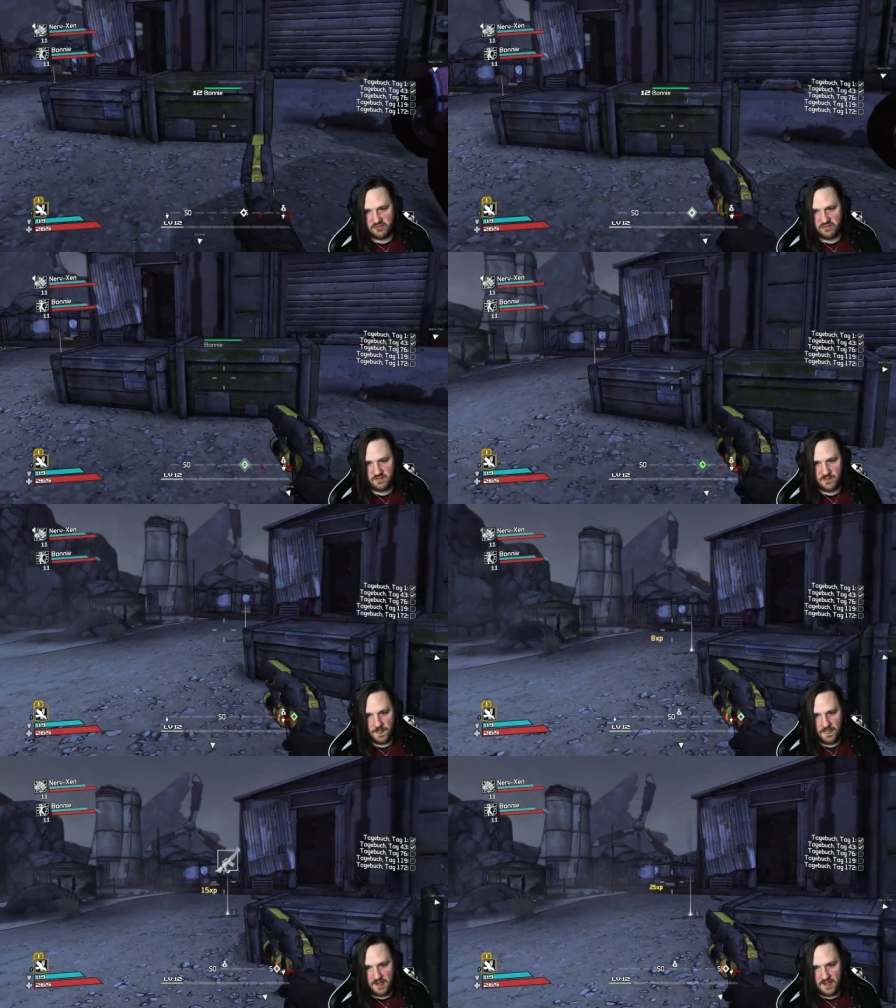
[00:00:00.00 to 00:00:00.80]
Ist
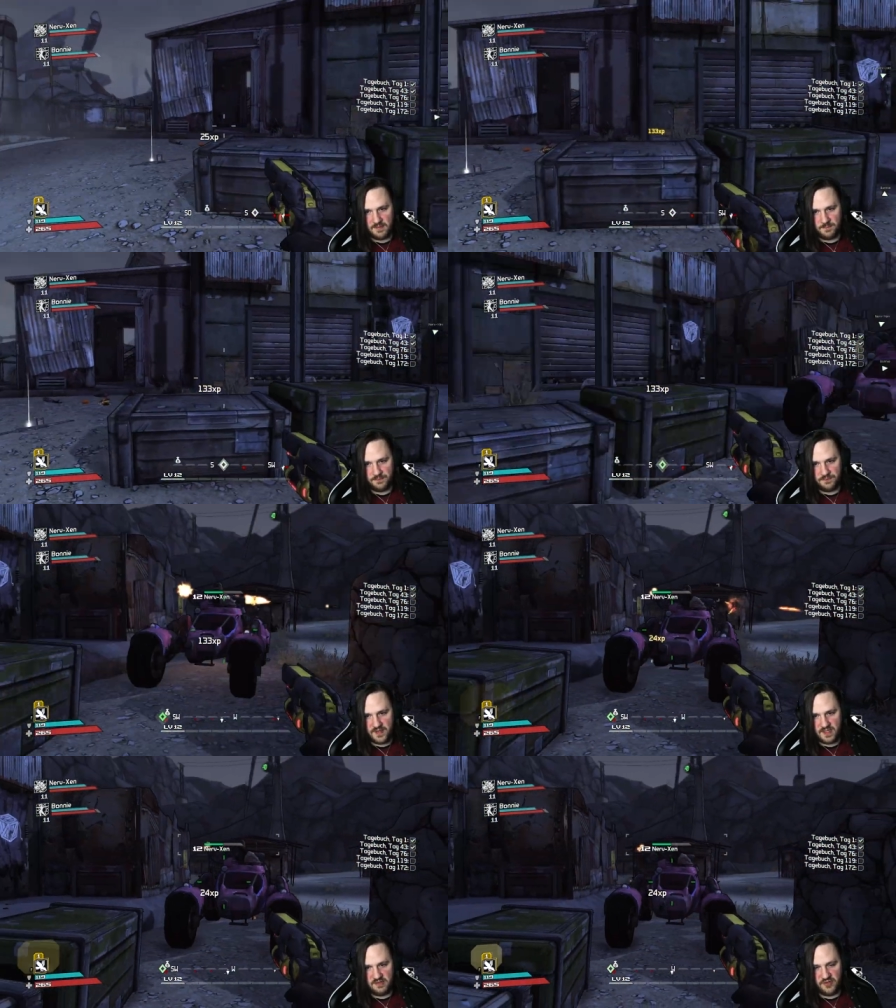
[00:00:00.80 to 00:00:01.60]
das?
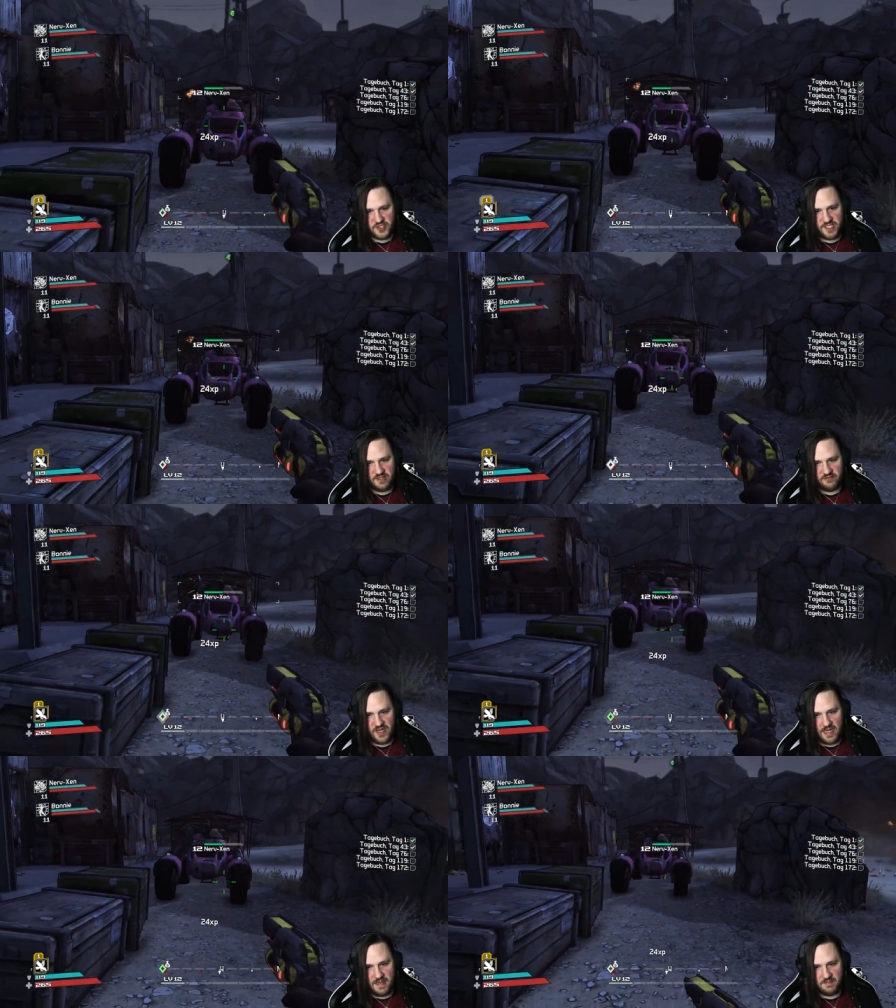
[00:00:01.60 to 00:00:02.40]
Die verschiedenen
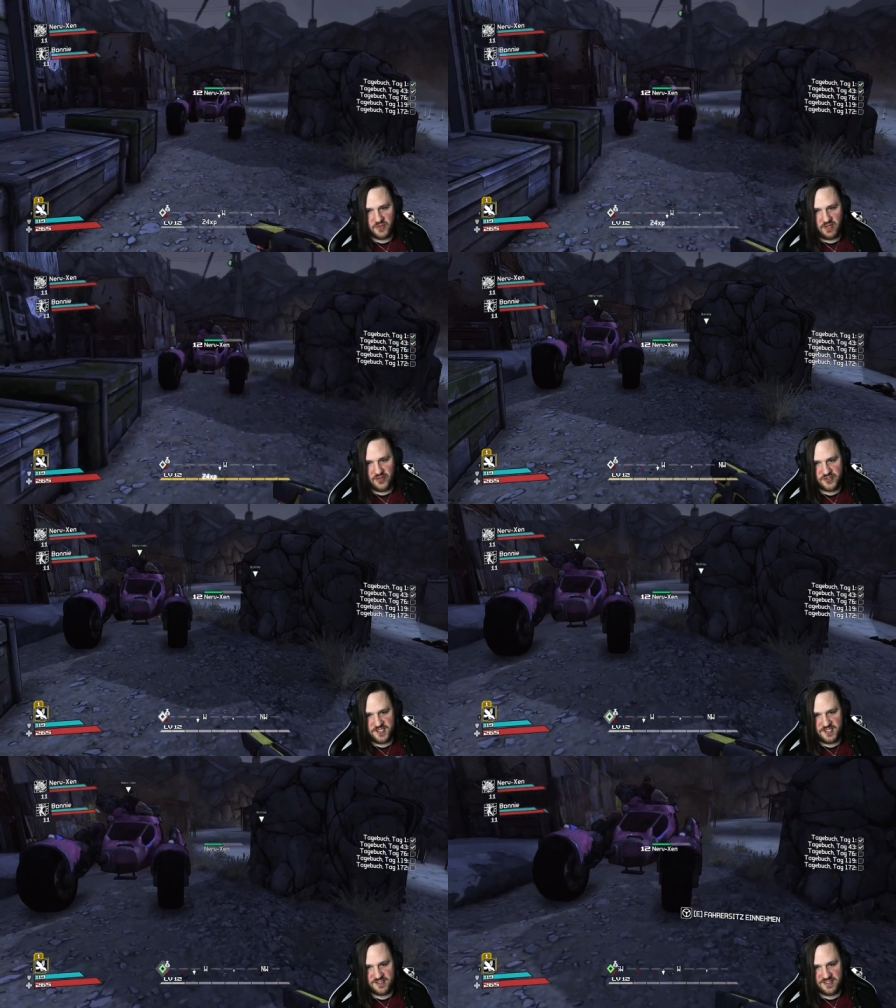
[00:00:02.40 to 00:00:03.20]
Farben haben sogar
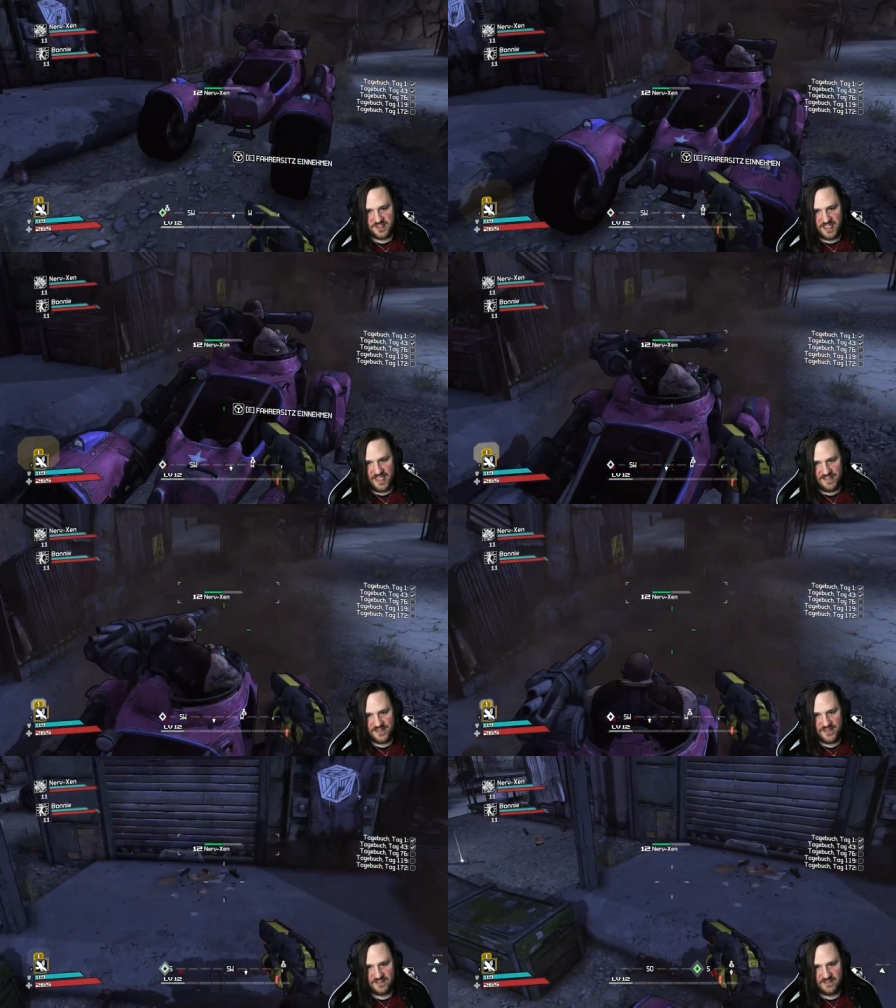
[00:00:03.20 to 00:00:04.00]
verschiedene Designs.